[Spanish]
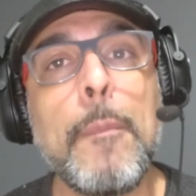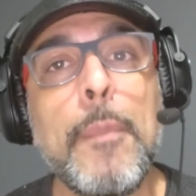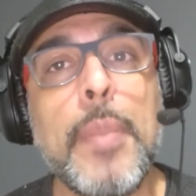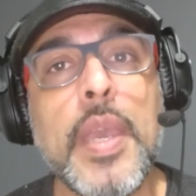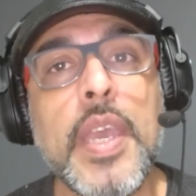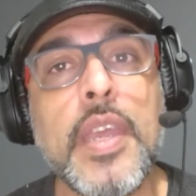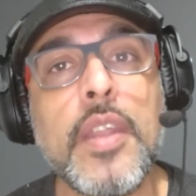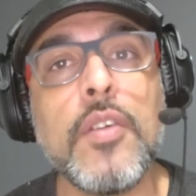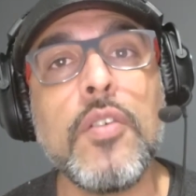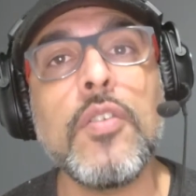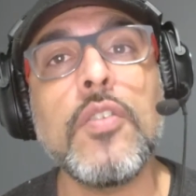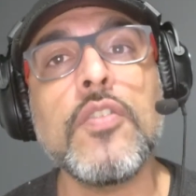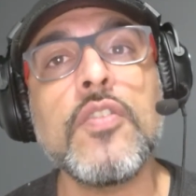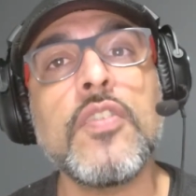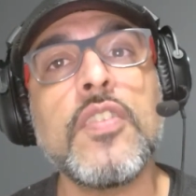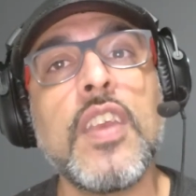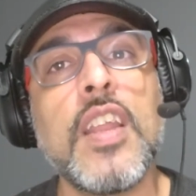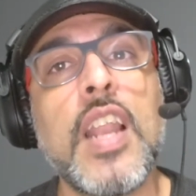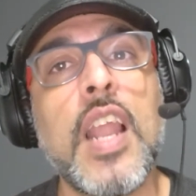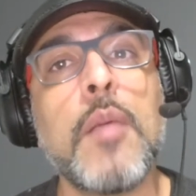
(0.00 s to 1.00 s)
pero
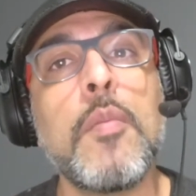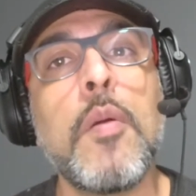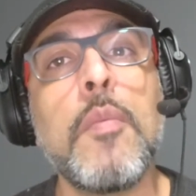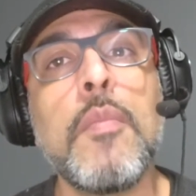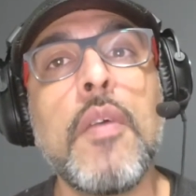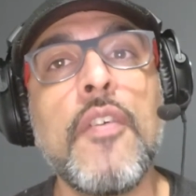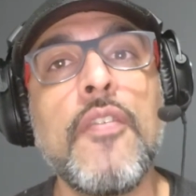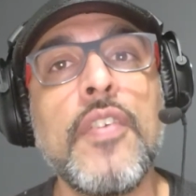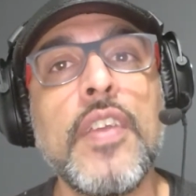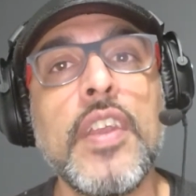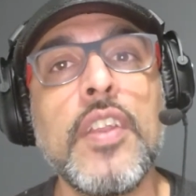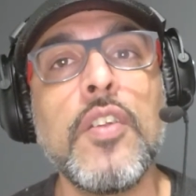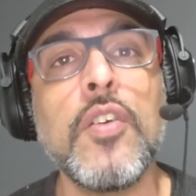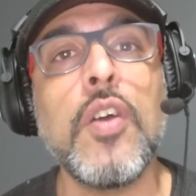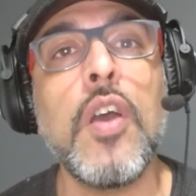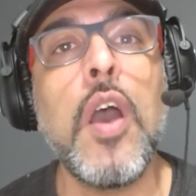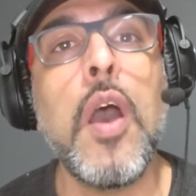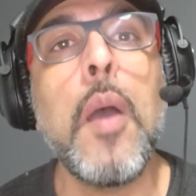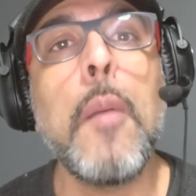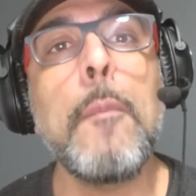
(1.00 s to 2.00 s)
si hablamos más
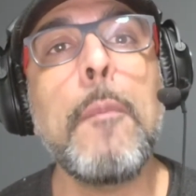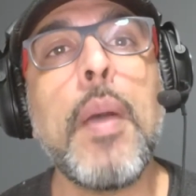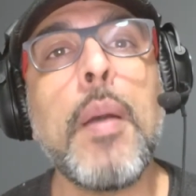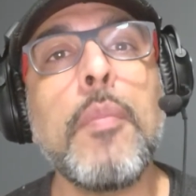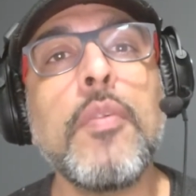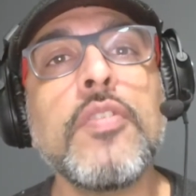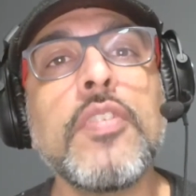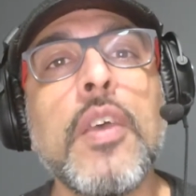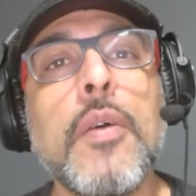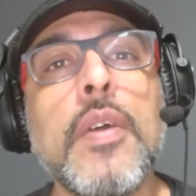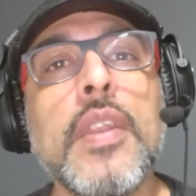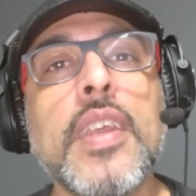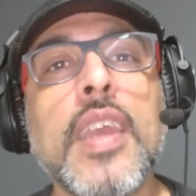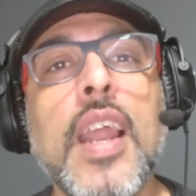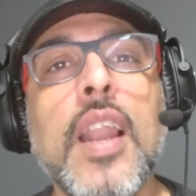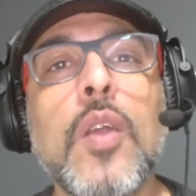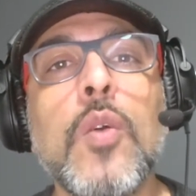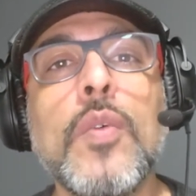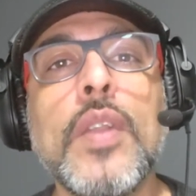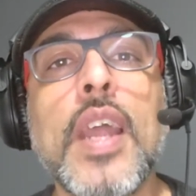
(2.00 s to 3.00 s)
fino, vamos a ver
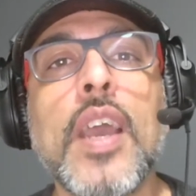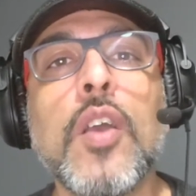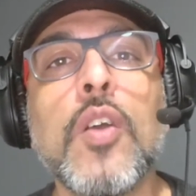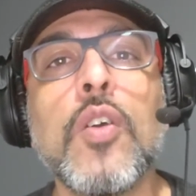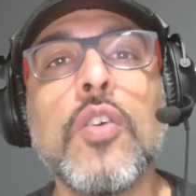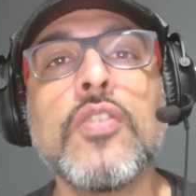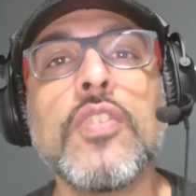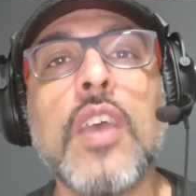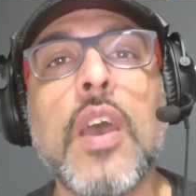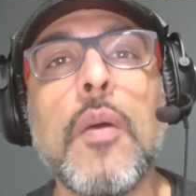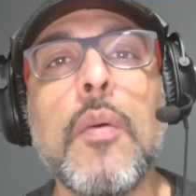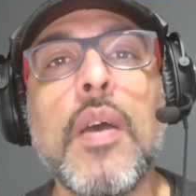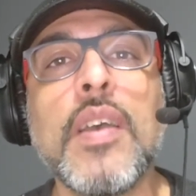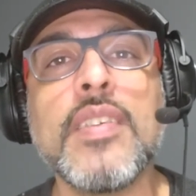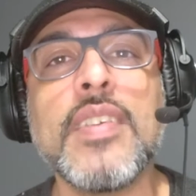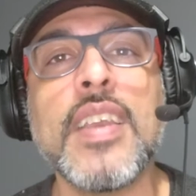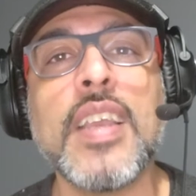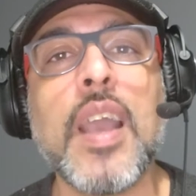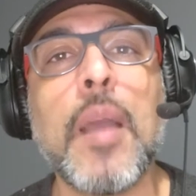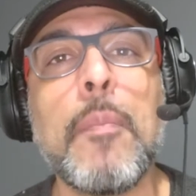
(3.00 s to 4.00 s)
que algunas cosas
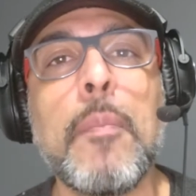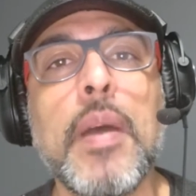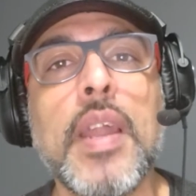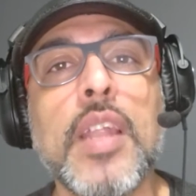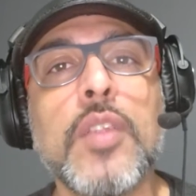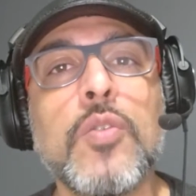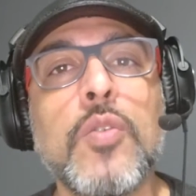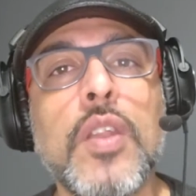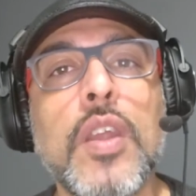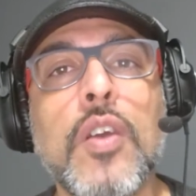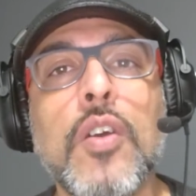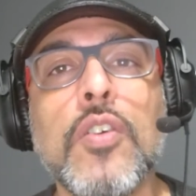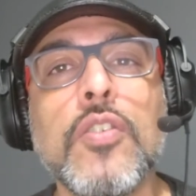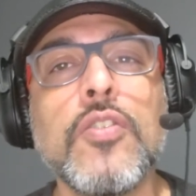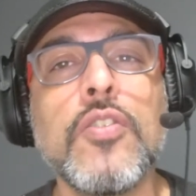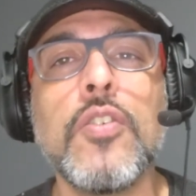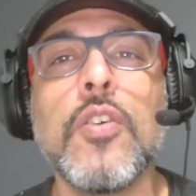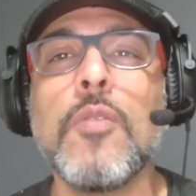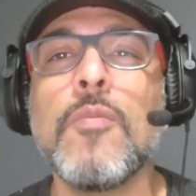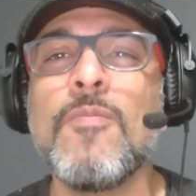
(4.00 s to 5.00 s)
básicas para tu
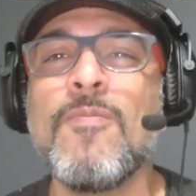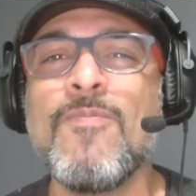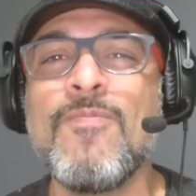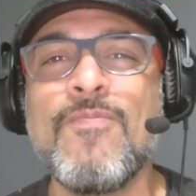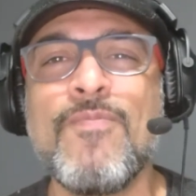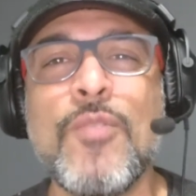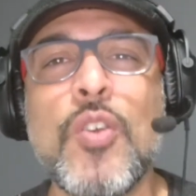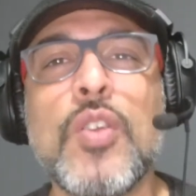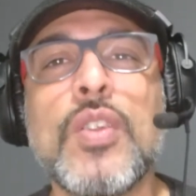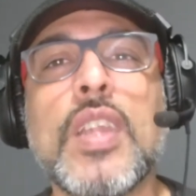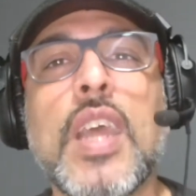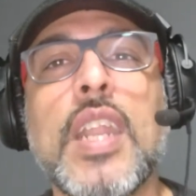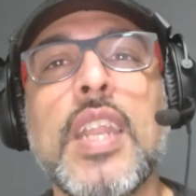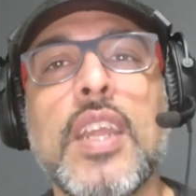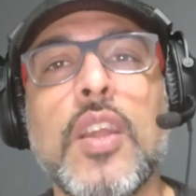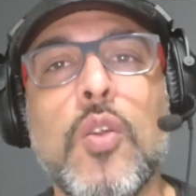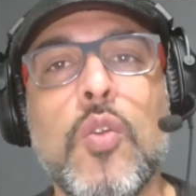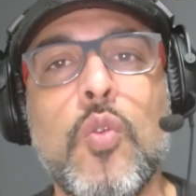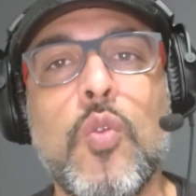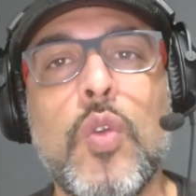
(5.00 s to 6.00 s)
negocio no
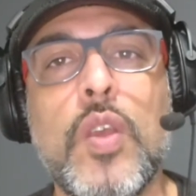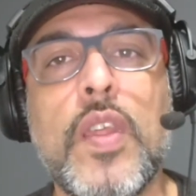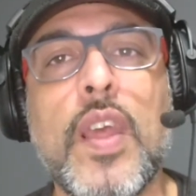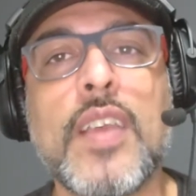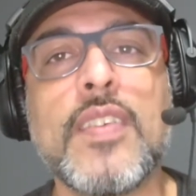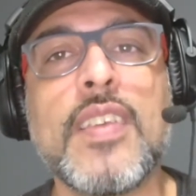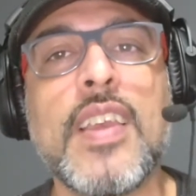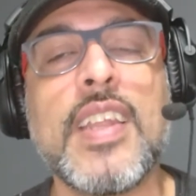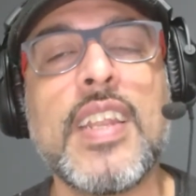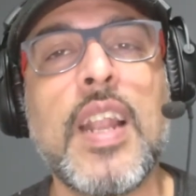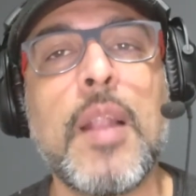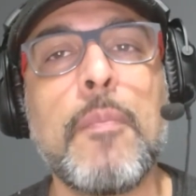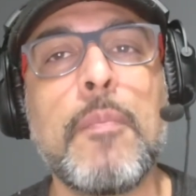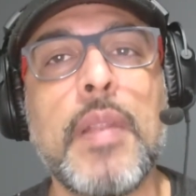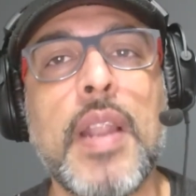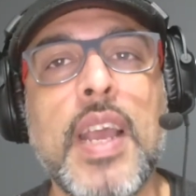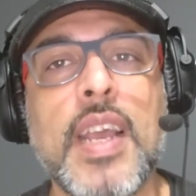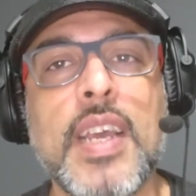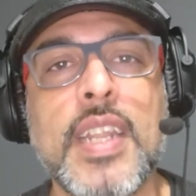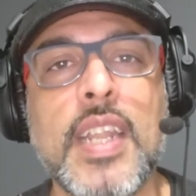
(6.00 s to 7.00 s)
están incluidas en el
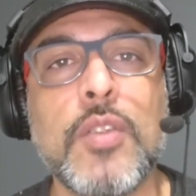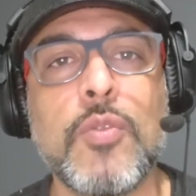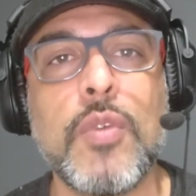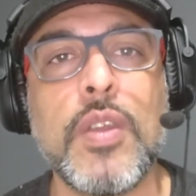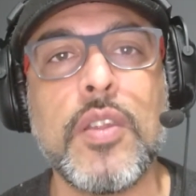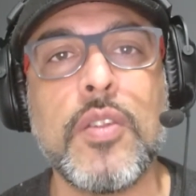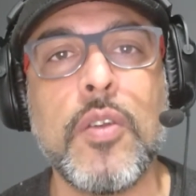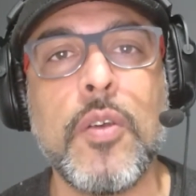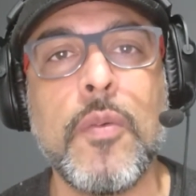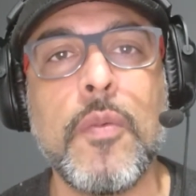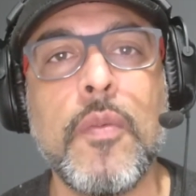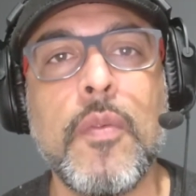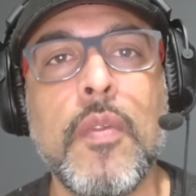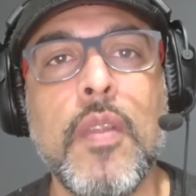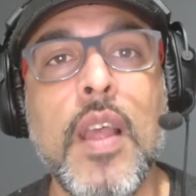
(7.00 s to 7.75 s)
plan gratuito.